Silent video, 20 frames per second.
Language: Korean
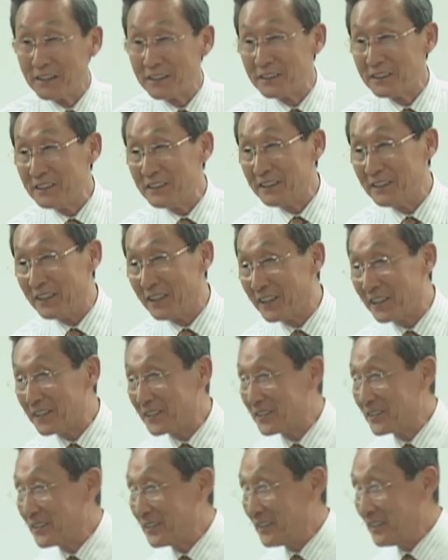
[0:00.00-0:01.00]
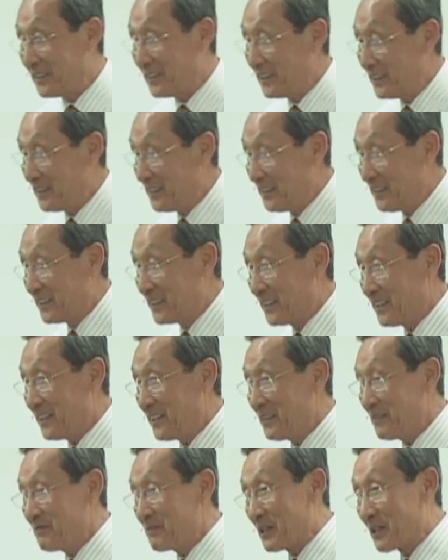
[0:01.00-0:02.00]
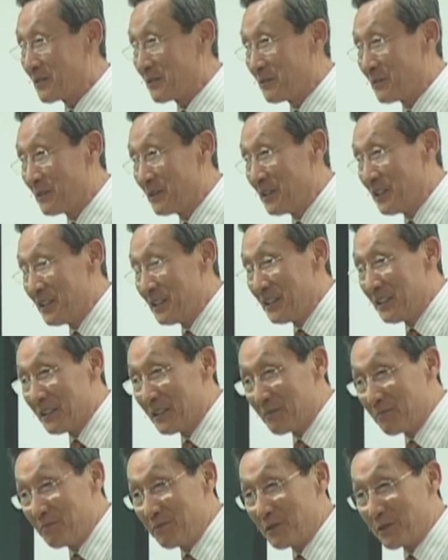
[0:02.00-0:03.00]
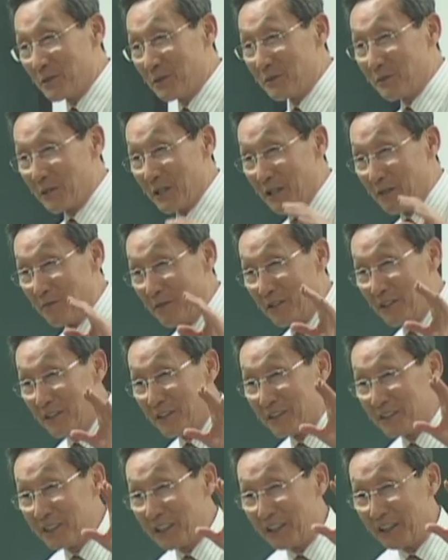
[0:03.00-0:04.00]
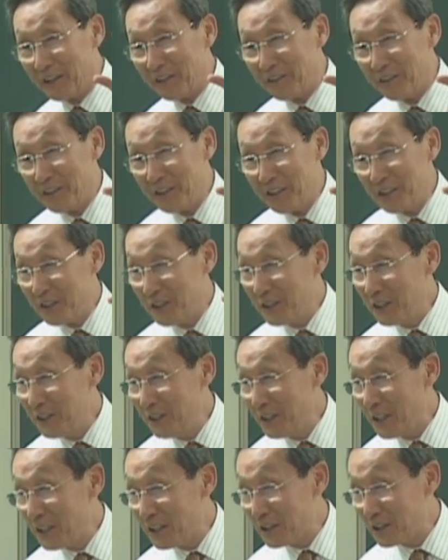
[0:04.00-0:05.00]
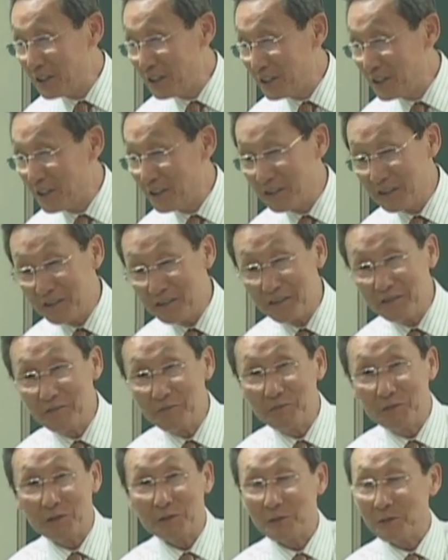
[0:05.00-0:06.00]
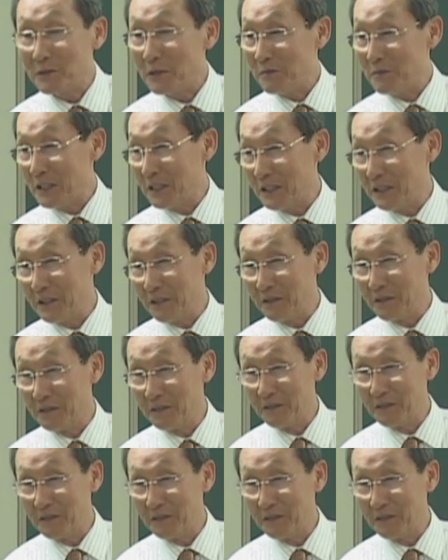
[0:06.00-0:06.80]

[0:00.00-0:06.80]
그 이엑스이가 바로 프로그램을 어떻게 해요? 실행시키는 프로그램 아니에요.